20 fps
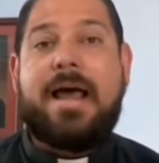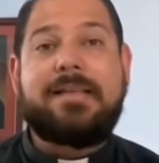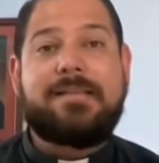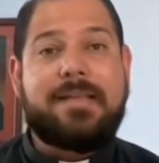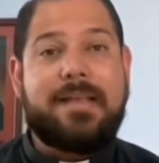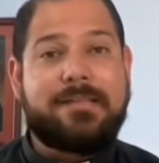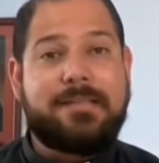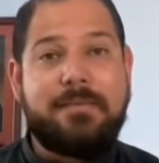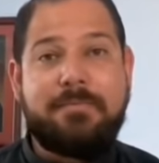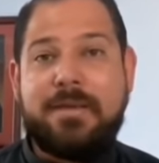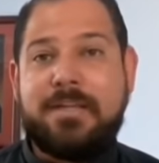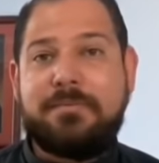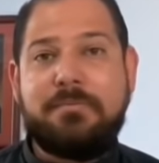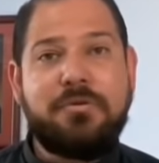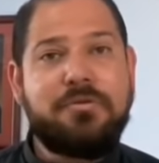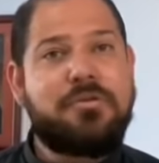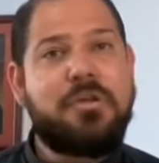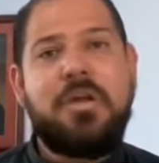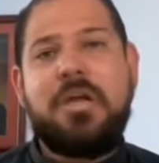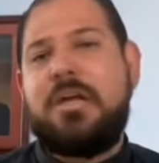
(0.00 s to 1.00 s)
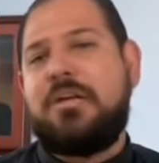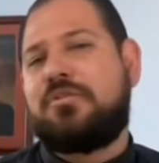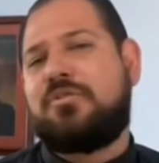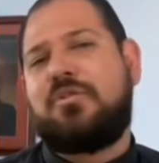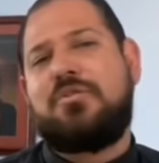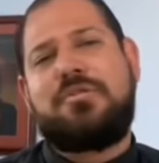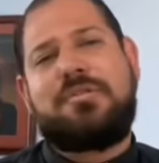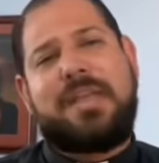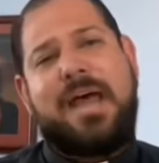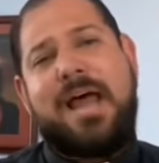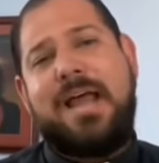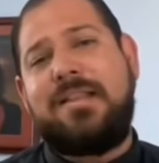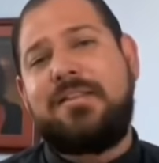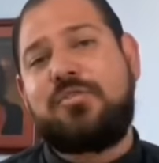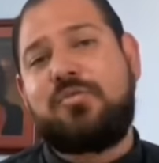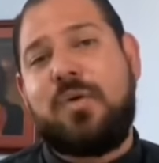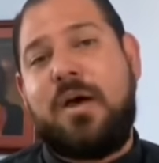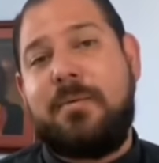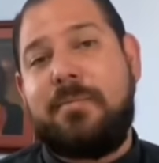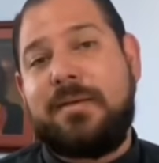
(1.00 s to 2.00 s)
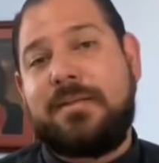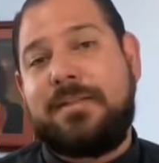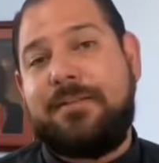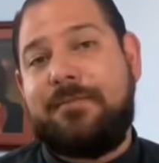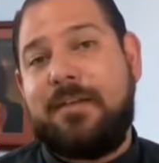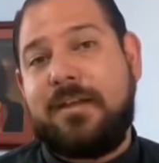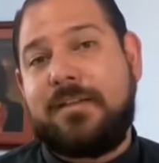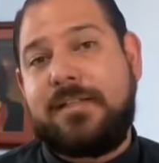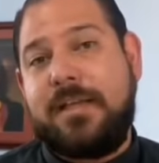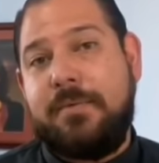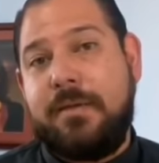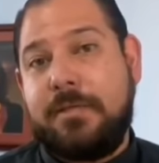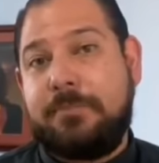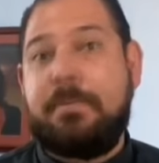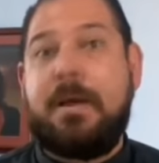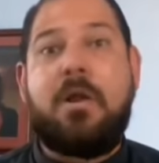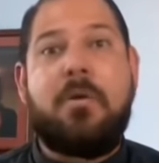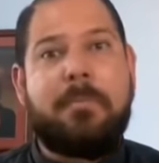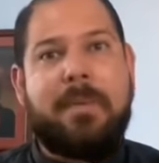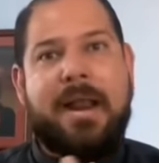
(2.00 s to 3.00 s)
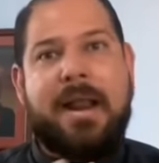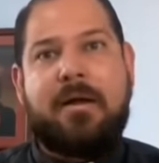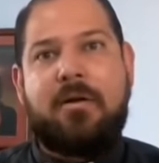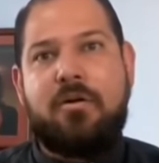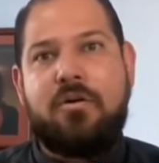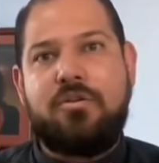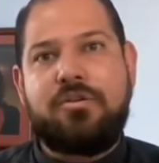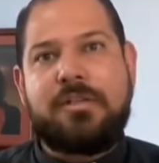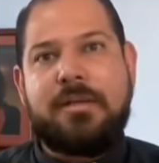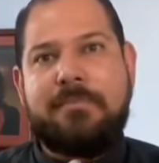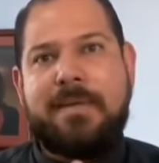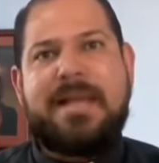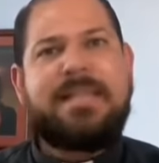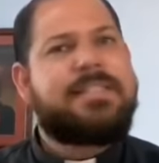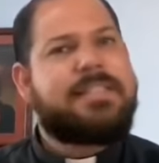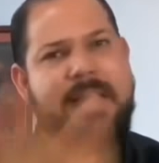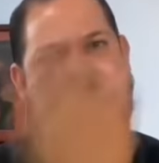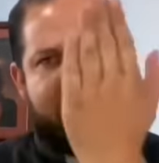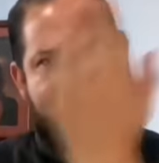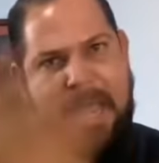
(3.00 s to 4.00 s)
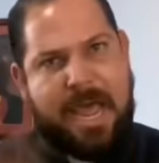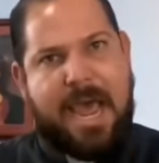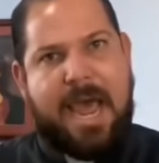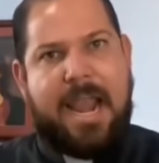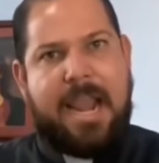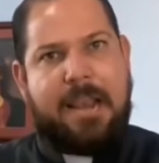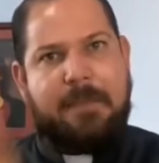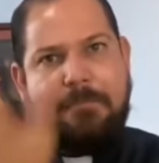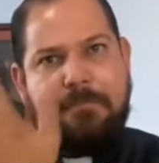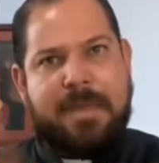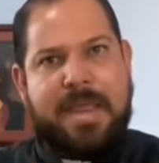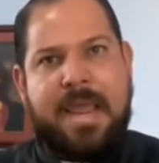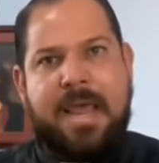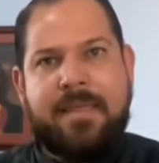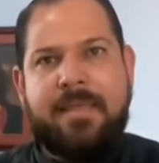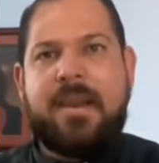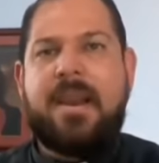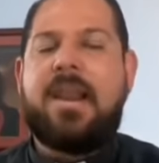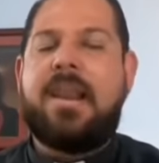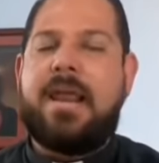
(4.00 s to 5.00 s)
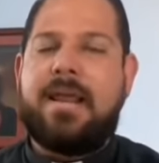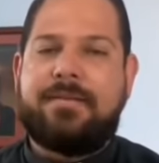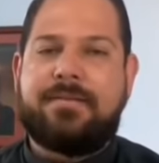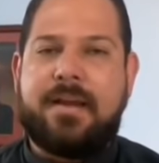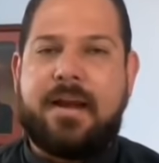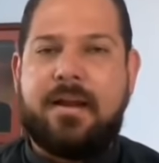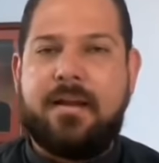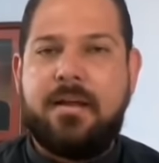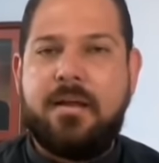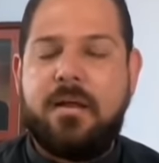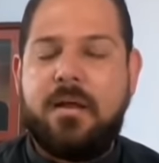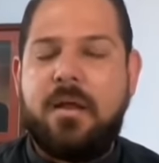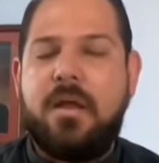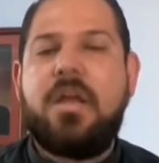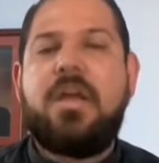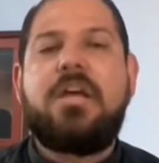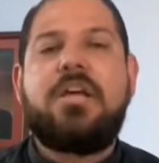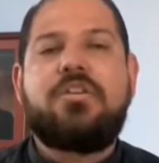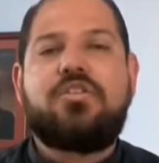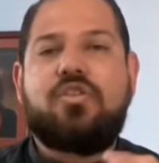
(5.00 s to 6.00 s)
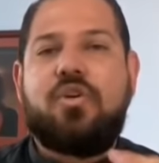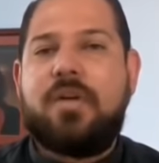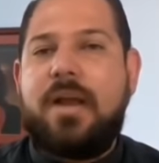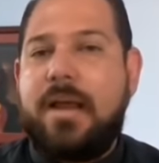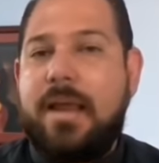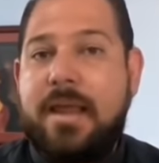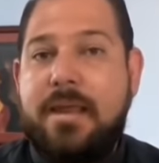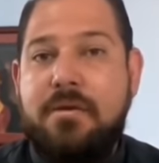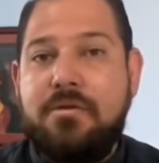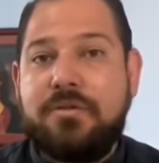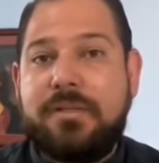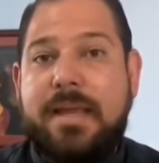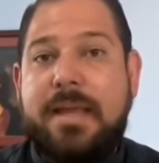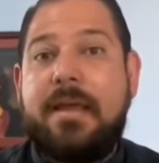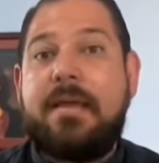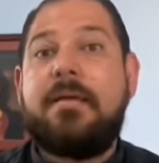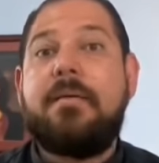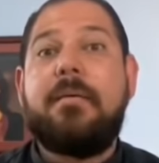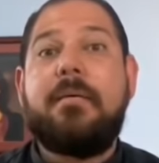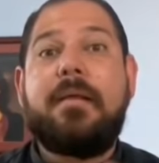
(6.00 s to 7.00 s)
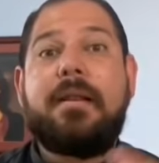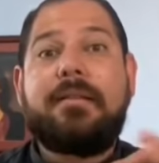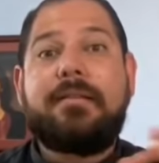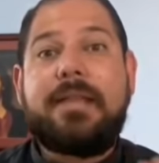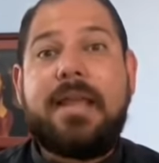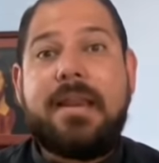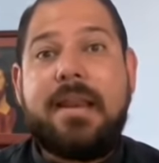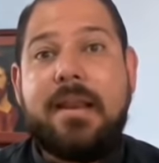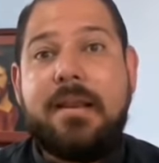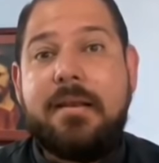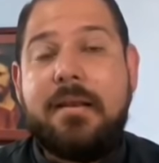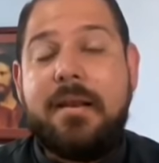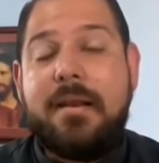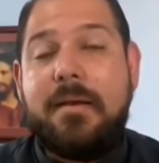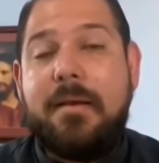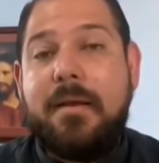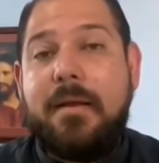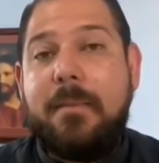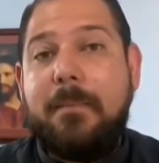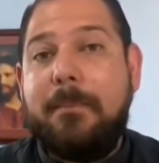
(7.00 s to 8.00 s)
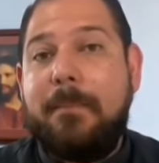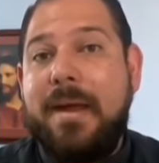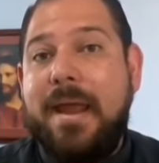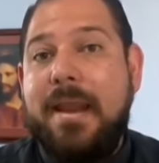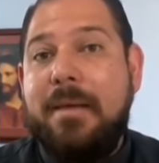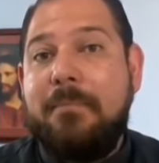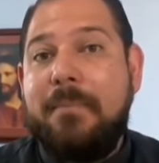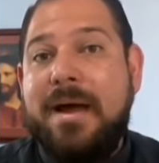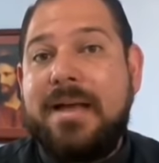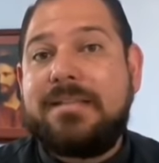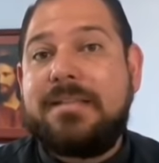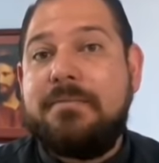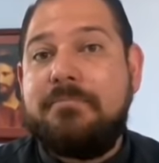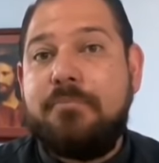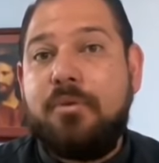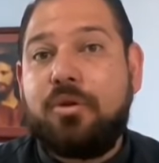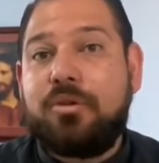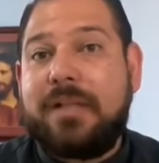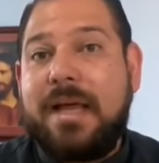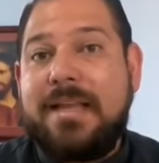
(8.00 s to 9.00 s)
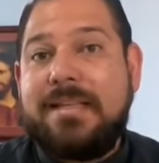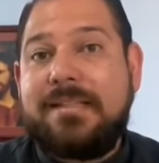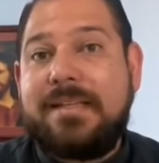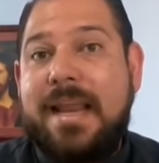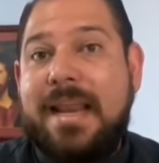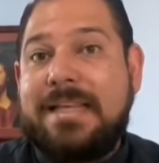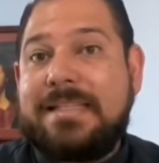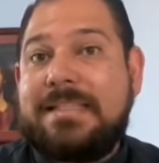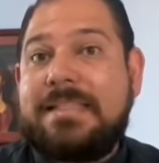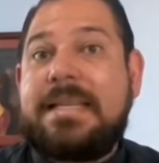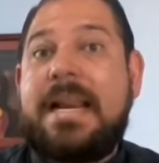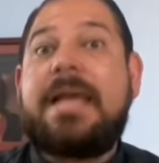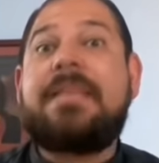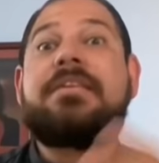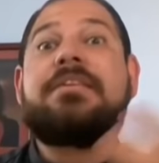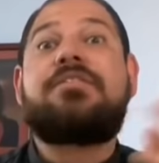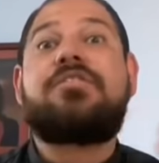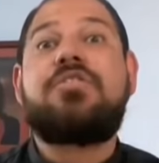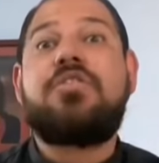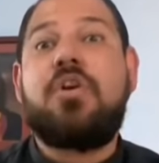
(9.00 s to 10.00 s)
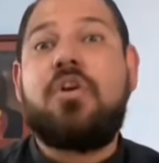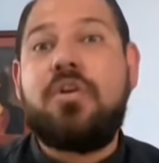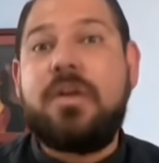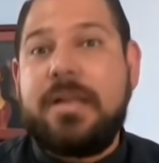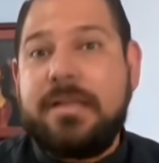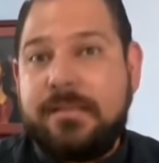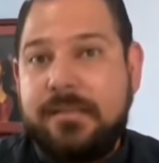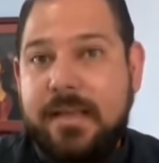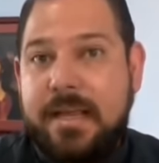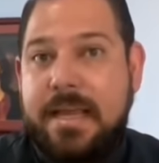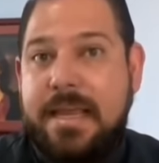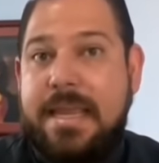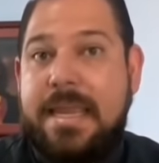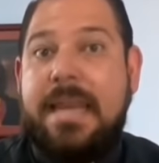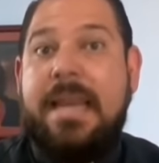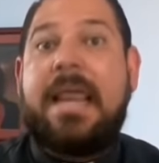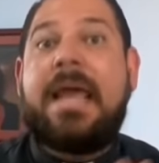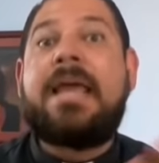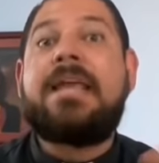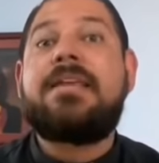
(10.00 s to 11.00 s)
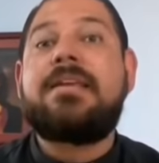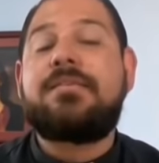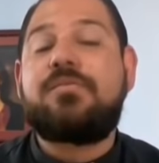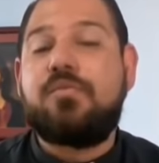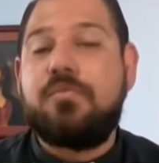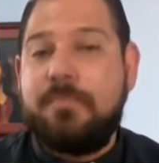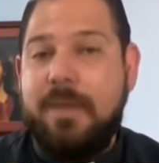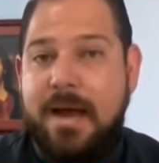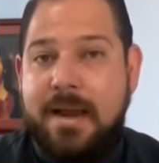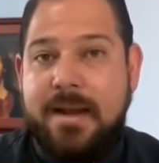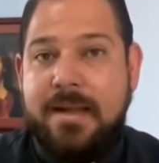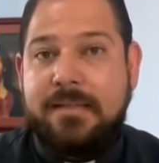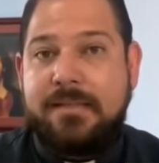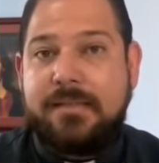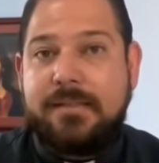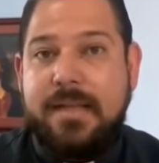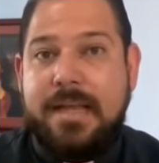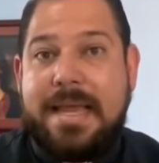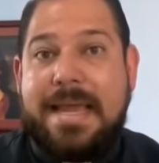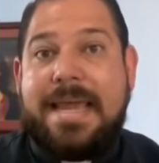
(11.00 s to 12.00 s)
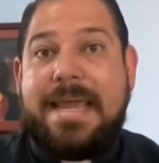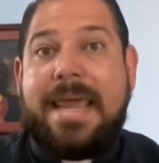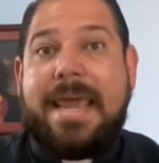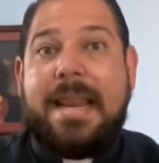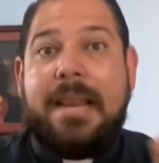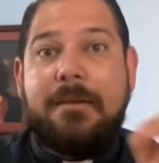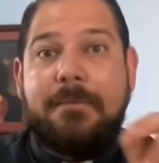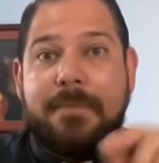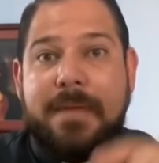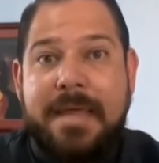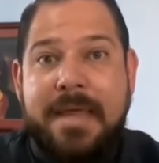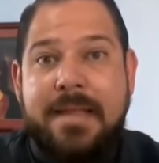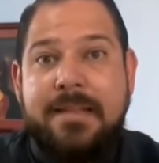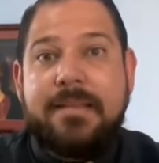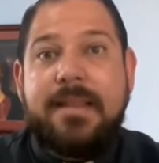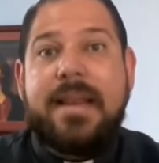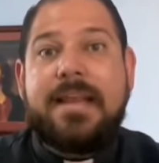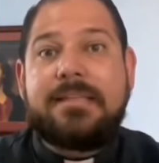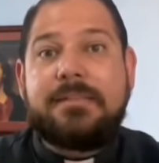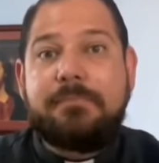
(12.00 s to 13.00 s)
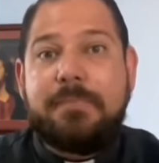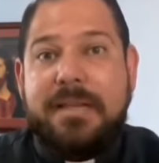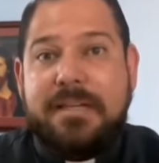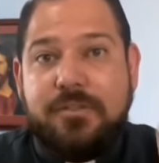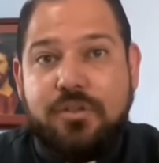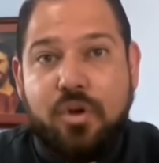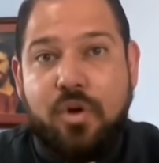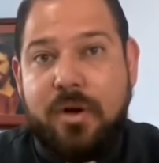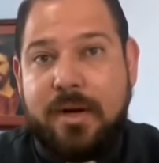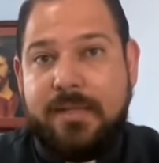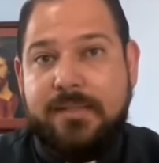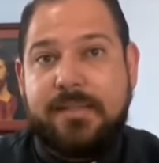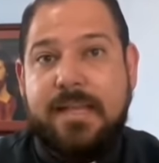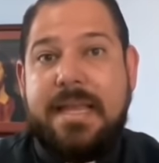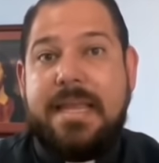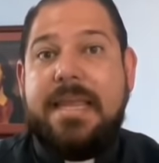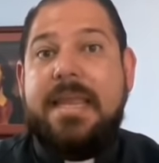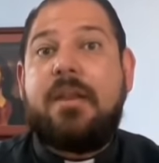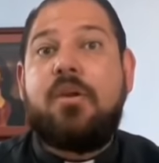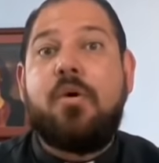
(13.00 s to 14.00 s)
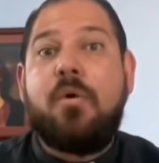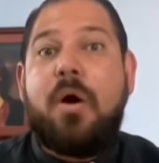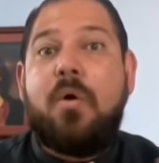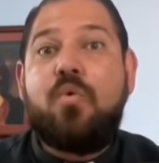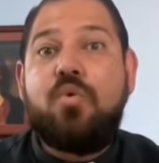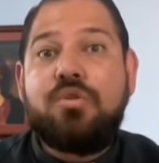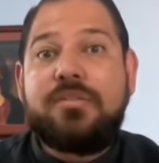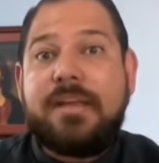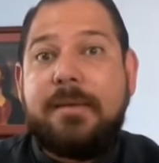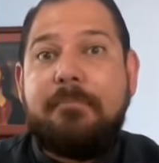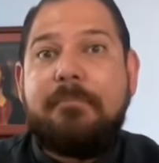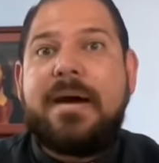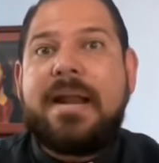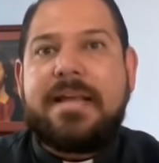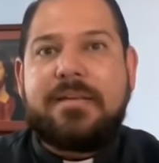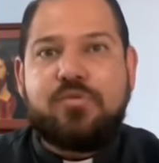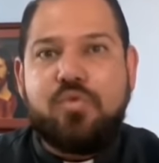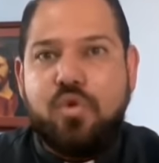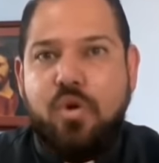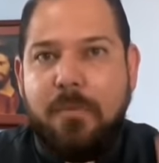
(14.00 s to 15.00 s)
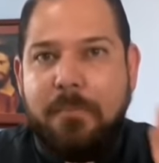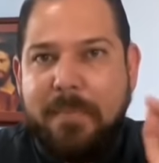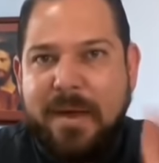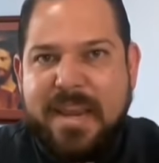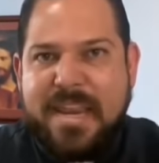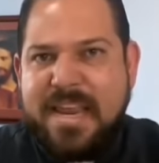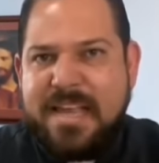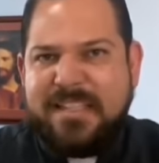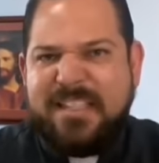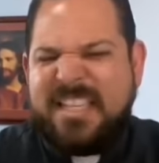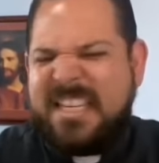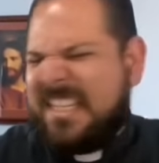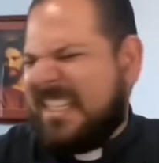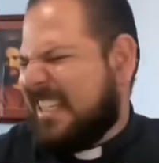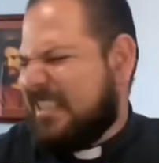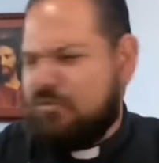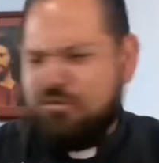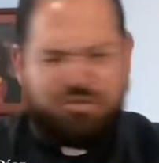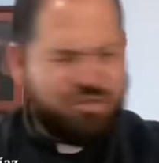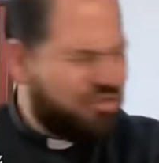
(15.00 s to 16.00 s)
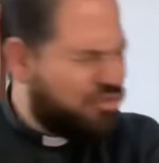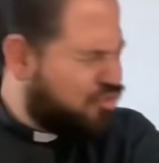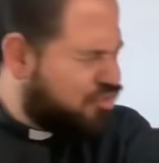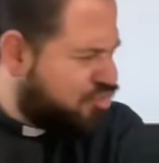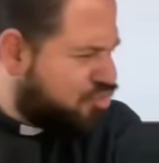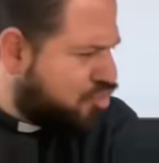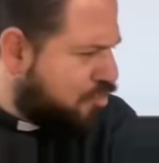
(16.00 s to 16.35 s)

Hacia sí mismos son tan suaves y flexibles, pero para con los demás al pie de la letra. Son aquellos que tienen en más importancia las tradiciones y leyes humanas que el bien de las personas y lo usan para su conveniencia. Jesús